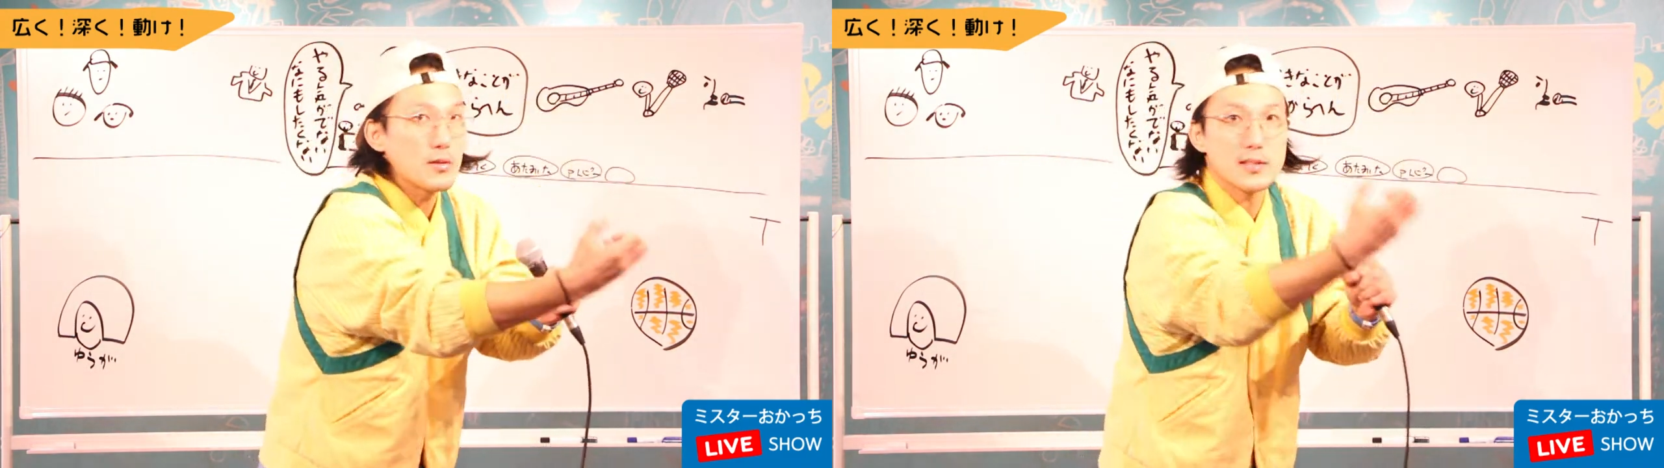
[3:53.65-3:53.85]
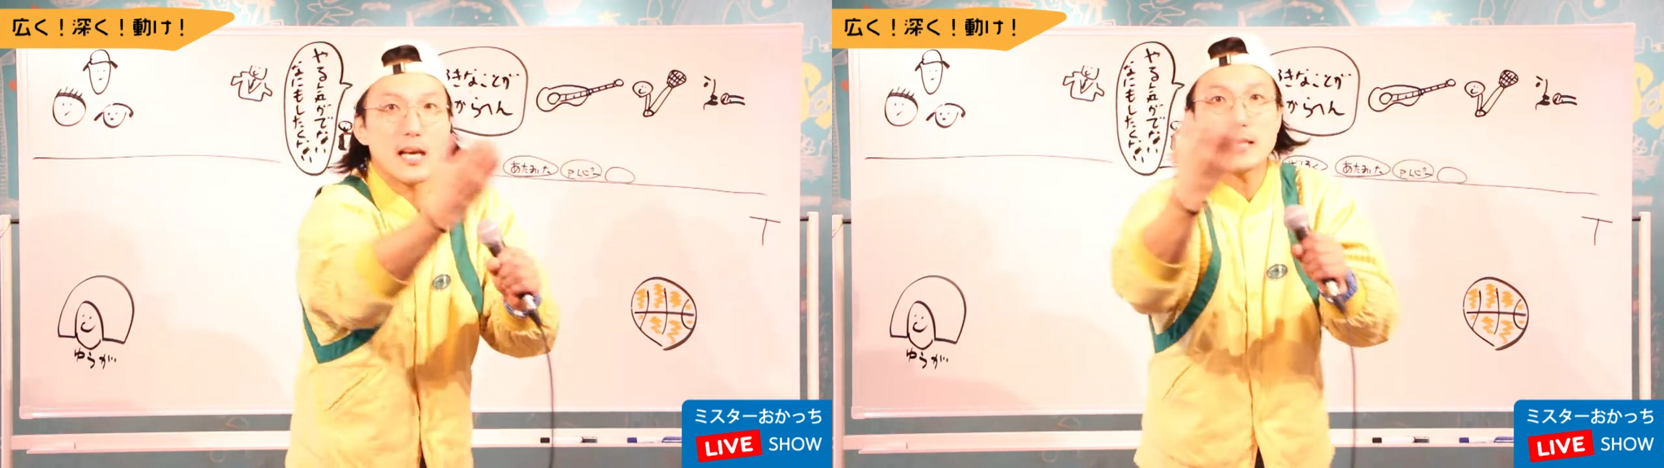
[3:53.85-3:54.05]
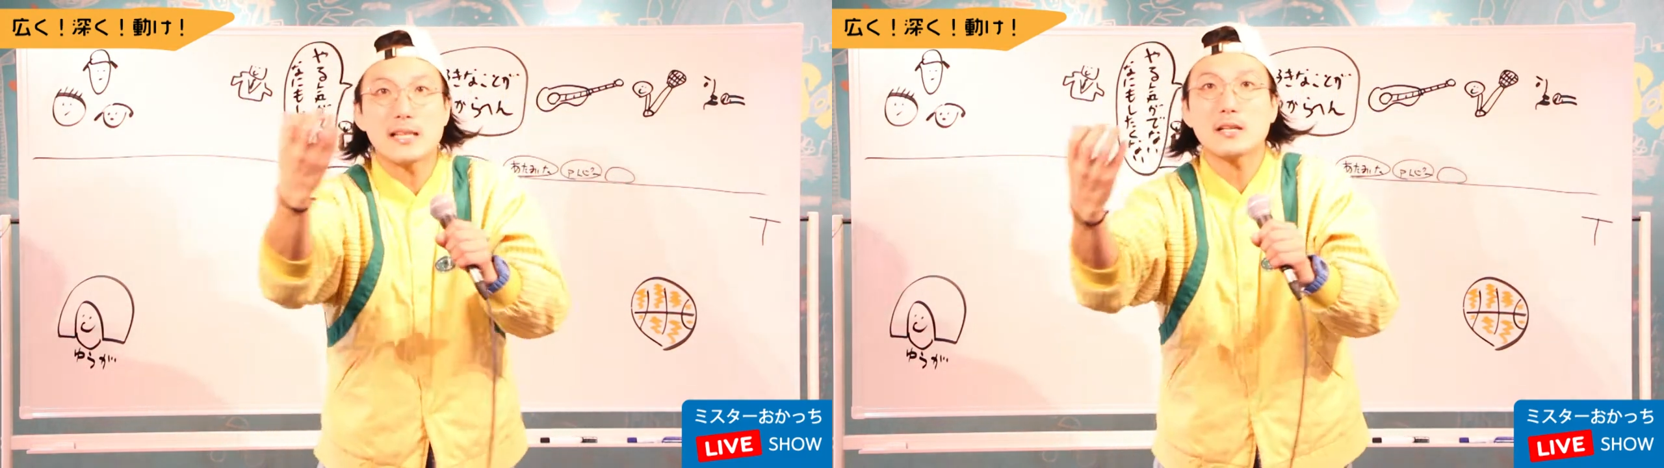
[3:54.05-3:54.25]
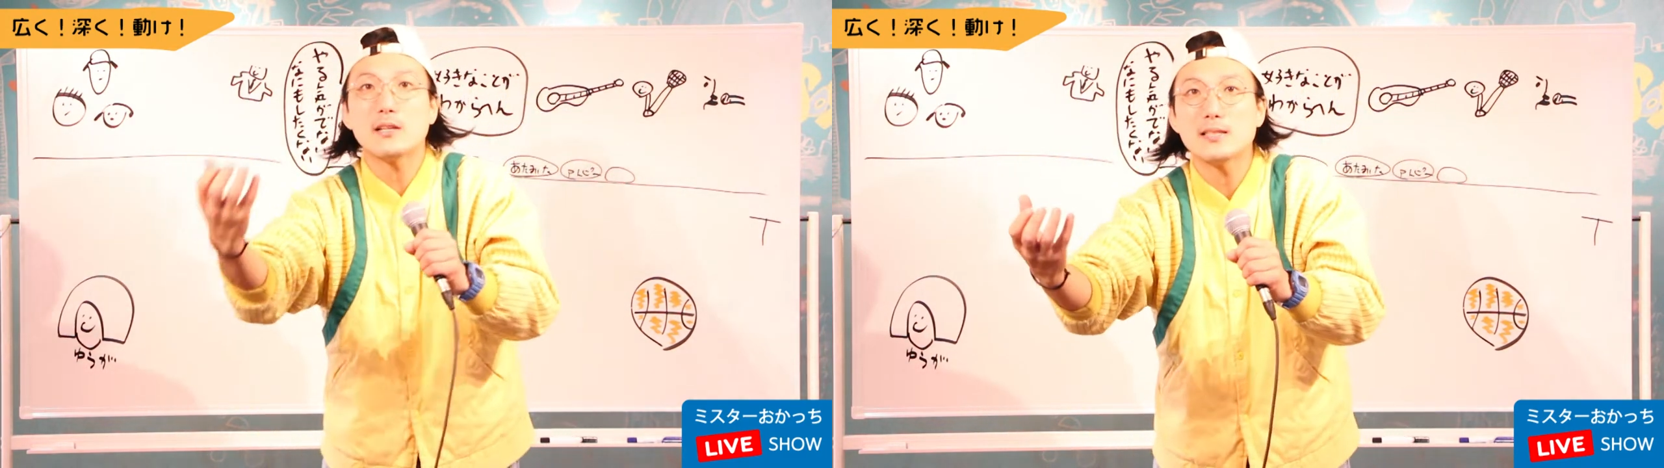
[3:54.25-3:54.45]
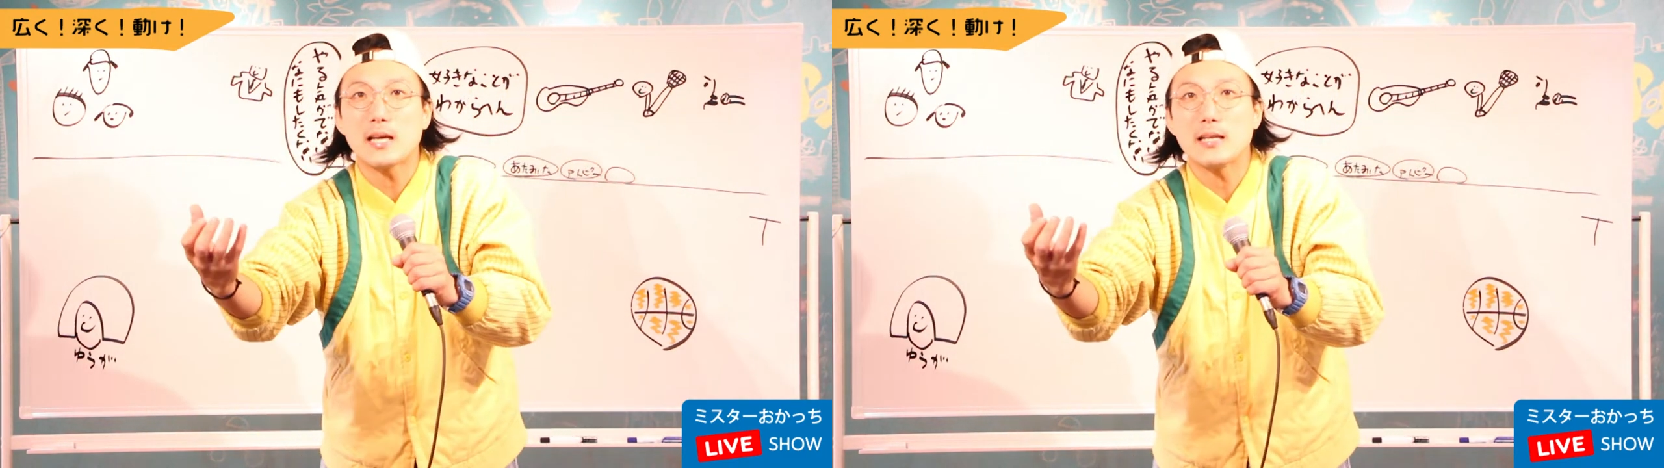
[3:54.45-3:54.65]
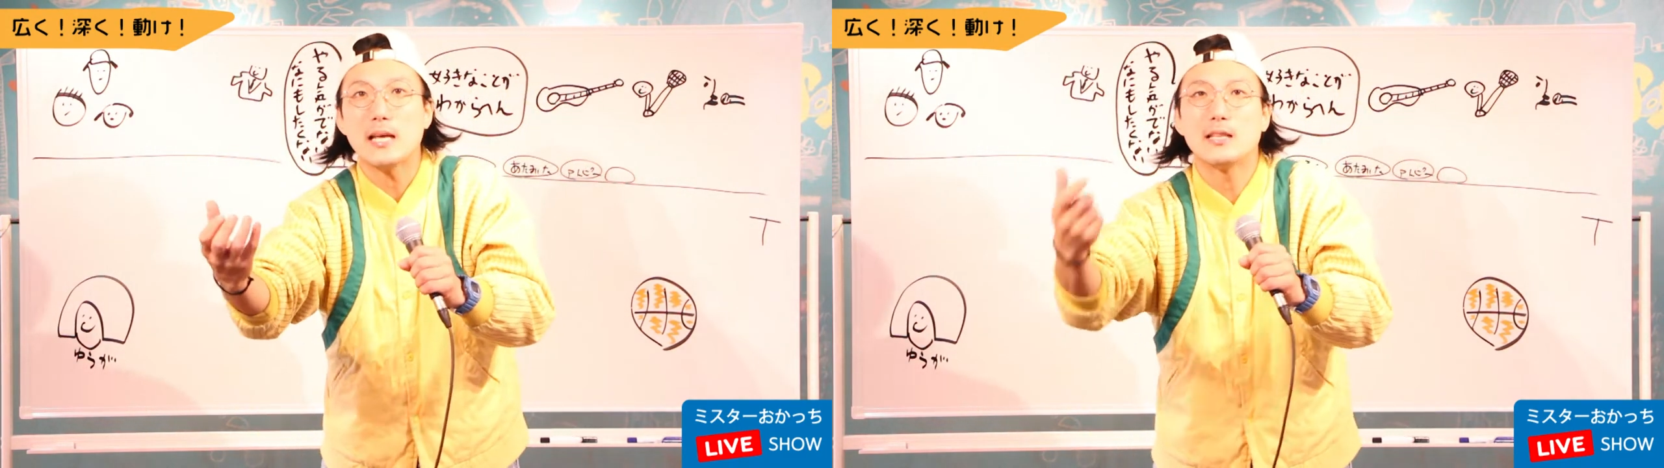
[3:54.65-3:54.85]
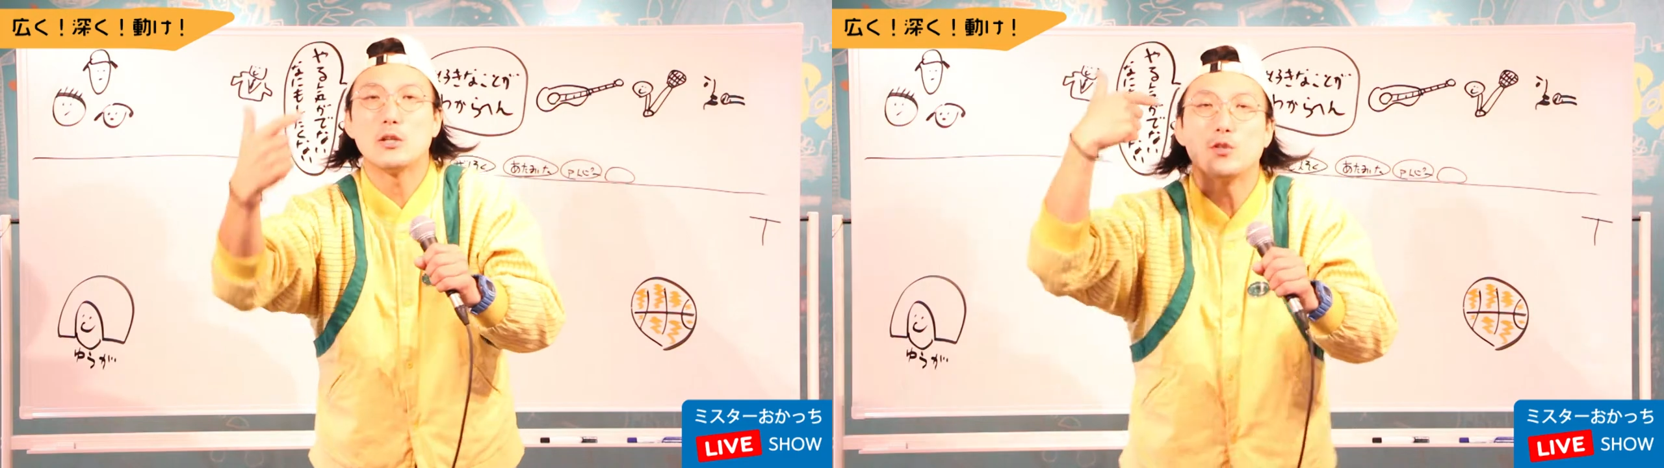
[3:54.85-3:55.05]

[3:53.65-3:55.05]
を使ってくださいねってい